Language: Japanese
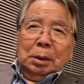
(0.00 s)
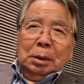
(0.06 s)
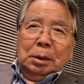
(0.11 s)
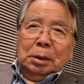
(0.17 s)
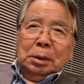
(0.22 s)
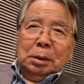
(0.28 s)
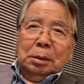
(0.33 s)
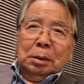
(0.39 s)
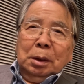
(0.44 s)

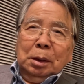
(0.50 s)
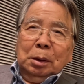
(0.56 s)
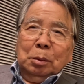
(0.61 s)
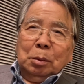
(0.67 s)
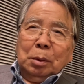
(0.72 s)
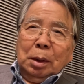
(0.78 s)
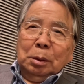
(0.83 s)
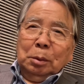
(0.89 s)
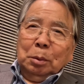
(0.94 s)
人間の
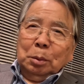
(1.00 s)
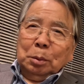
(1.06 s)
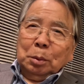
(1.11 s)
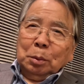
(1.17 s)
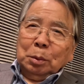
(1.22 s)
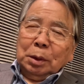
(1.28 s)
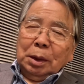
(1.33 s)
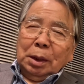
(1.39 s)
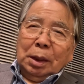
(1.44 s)
感動と
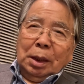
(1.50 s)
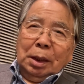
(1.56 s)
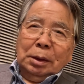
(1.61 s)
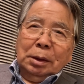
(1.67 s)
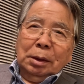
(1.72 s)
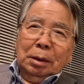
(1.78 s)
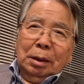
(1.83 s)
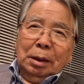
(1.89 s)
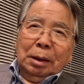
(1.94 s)
かじゃないん
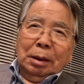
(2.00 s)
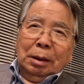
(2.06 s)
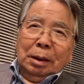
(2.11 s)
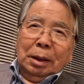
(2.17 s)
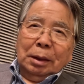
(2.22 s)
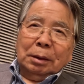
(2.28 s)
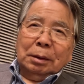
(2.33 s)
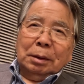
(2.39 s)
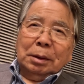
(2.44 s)
じゃないか
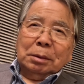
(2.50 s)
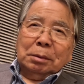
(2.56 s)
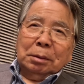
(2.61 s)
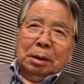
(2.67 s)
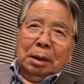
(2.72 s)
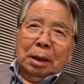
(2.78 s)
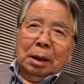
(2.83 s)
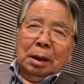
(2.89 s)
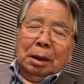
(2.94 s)
なっていう
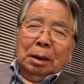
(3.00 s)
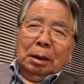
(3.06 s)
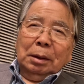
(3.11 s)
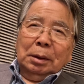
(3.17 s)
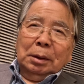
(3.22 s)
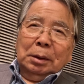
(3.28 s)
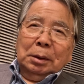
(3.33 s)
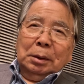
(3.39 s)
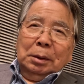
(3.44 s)
ね
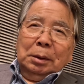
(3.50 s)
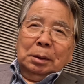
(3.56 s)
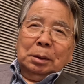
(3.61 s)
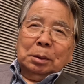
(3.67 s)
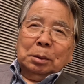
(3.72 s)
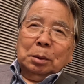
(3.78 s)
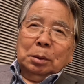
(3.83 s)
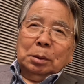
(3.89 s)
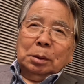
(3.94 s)

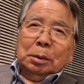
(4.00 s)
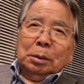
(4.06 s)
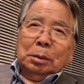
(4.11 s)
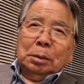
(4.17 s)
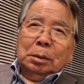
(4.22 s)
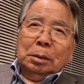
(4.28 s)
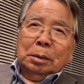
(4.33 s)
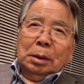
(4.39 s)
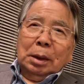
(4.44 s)
そういう
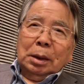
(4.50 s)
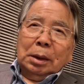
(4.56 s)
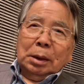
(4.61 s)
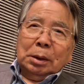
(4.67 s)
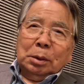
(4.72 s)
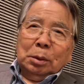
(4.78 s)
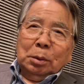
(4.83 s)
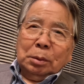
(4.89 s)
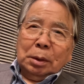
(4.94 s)

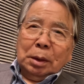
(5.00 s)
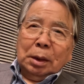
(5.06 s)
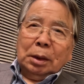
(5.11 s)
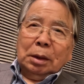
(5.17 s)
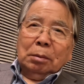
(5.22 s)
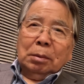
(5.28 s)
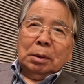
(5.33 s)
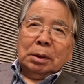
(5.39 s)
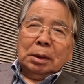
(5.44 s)
話をされ
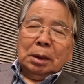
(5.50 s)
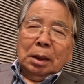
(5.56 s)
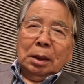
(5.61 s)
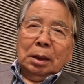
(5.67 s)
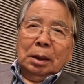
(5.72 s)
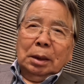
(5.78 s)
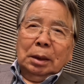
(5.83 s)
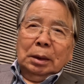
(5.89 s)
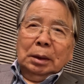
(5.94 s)
てました
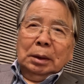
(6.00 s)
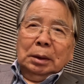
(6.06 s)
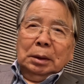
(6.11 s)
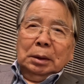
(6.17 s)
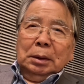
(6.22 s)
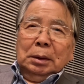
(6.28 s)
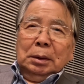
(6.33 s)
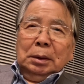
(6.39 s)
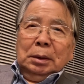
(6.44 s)

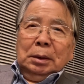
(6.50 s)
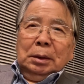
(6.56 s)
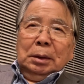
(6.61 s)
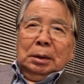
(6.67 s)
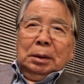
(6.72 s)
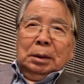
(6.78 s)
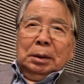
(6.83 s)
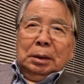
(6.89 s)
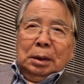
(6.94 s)

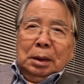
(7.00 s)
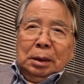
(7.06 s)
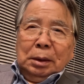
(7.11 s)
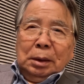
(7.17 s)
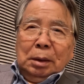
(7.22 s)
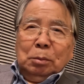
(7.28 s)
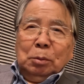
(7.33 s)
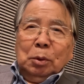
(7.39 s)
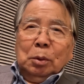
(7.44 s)
いやい
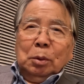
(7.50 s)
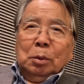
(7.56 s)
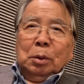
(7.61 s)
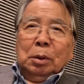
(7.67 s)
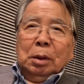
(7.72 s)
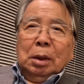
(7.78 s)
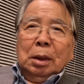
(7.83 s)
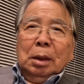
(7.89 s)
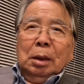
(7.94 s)
やもうこ
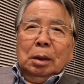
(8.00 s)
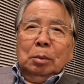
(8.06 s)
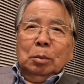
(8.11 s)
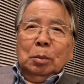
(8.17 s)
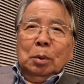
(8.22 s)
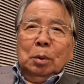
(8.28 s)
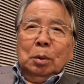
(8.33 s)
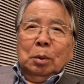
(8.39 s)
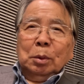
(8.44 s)
れは
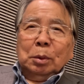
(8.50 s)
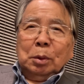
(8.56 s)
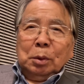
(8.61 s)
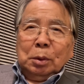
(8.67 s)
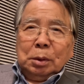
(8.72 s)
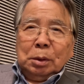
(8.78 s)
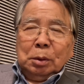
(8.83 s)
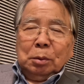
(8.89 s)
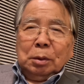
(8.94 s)
もう
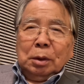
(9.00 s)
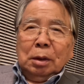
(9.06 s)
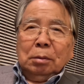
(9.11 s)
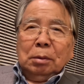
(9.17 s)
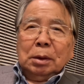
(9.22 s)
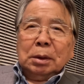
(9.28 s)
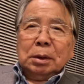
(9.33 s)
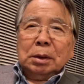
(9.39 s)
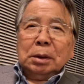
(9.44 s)
驚きでござい
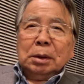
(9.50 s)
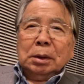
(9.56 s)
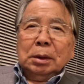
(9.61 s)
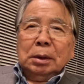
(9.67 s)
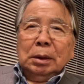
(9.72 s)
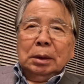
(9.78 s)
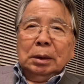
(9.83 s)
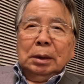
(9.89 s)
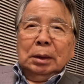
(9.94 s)
ます、
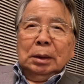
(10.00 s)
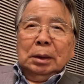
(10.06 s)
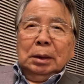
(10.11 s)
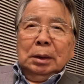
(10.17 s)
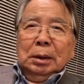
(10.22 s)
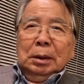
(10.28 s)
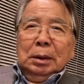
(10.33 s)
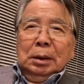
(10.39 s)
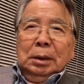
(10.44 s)

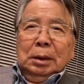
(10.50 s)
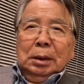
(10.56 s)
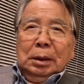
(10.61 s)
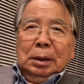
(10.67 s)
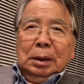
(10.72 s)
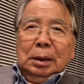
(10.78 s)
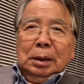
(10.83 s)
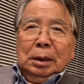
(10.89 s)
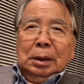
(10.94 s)

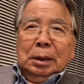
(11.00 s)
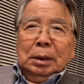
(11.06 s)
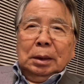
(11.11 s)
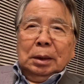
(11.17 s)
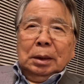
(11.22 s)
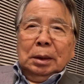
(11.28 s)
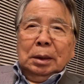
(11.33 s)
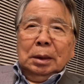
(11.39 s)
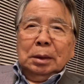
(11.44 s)

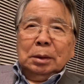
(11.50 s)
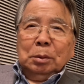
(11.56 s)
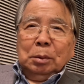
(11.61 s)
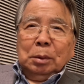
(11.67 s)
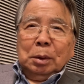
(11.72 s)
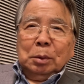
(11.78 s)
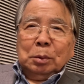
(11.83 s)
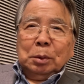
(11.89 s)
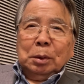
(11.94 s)
えー、そん
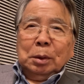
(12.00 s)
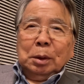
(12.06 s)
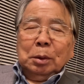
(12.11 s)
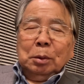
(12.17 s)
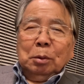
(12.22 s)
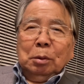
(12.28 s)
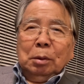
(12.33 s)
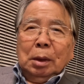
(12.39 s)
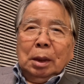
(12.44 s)
なことで
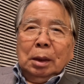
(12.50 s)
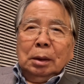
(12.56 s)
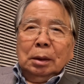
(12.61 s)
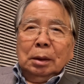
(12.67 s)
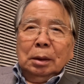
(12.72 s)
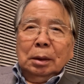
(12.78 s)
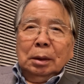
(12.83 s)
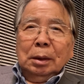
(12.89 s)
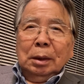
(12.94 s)
今日は、
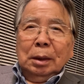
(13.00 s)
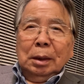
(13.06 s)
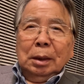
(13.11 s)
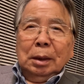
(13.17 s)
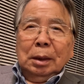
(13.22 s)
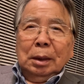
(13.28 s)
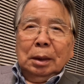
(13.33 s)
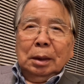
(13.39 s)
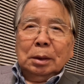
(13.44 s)

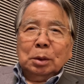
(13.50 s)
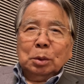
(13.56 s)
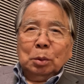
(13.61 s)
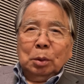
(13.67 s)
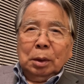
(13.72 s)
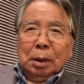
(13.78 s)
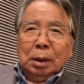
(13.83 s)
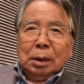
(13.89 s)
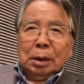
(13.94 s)
えー、ご
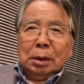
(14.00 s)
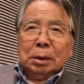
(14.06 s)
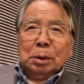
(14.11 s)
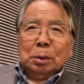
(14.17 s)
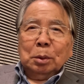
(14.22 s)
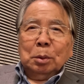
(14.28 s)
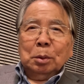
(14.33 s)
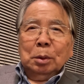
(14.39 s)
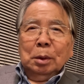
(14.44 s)
い話
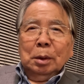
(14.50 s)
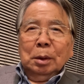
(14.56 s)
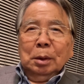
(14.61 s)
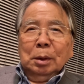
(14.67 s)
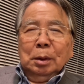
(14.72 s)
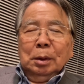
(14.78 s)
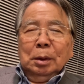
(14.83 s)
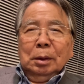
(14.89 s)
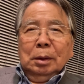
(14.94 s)
を
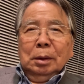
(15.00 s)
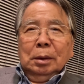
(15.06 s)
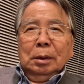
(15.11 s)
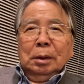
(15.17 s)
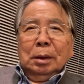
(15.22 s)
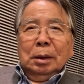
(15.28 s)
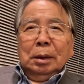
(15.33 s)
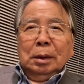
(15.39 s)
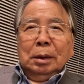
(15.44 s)

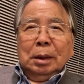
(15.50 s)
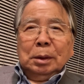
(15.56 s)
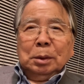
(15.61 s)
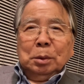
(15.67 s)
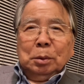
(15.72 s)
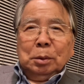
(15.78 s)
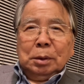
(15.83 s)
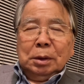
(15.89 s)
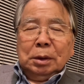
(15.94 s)
えー、
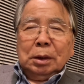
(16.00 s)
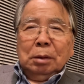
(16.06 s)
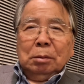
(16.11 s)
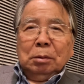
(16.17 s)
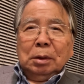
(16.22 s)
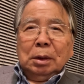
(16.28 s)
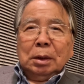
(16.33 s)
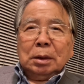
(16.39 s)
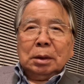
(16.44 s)
ラジオで聞いたも
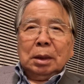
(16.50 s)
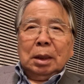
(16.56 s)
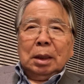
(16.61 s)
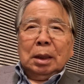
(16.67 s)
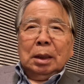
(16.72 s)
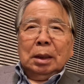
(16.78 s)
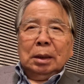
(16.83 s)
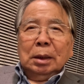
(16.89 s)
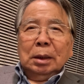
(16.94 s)
んですか
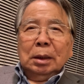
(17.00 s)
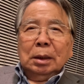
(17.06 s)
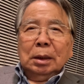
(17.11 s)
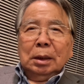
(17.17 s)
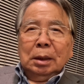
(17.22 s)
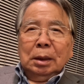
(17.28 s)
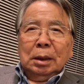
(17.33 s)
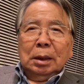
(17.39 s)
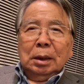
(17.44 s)
ら、
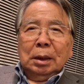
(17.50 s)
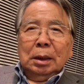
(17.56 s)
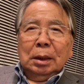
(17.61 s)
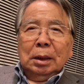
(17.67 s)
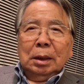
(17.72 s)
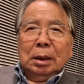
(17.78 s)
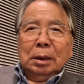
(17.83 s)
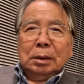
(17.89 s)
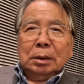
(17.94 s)

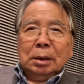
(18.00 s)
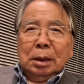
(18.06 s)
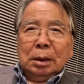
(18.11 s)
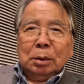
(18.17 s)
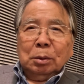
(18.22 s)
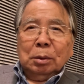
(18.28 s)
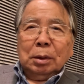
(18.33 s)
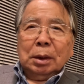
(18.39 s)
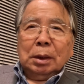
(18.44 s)
えー、ちらっ
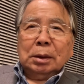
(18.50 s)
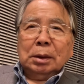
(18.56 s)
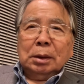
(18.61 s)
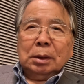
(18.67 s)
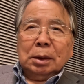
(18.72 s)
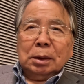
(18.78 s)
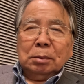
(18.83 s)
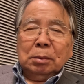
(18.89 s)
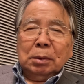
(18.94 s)
とお話しい
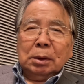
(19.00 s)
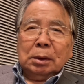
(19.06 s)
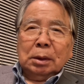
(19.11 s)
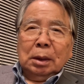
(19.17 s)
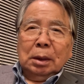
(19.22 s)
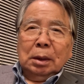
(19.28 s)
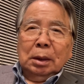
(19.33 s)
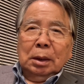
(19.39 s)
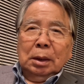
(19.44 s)
たしました。
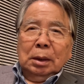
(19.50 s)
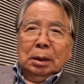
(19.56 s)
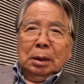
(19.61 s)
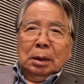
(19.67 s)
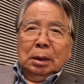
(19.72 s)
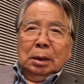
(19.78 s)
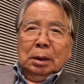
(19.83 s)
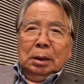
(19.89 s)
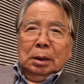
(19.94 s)

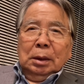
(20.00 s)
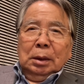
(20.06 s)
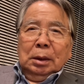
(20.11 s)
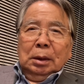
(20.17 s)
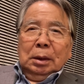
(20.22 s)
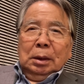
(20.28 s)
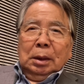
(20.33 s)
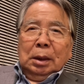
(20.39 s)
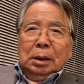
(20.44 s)

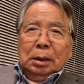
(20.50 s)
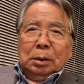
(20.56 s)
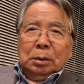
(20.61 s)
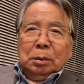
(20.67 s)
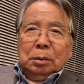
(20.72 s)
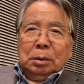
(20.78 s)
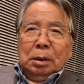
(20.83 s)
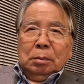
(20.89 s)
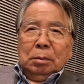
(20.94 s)
ありがとう
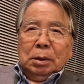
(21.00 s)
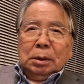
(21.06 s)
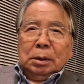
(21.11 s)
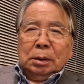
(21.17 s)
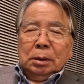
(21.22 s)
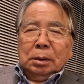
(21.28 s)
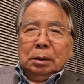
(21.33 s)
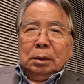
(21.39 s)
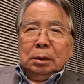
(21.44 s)
ございま
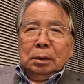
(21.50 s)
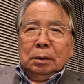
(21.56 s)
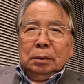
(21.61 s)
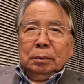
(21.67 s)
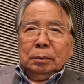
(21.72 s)
す。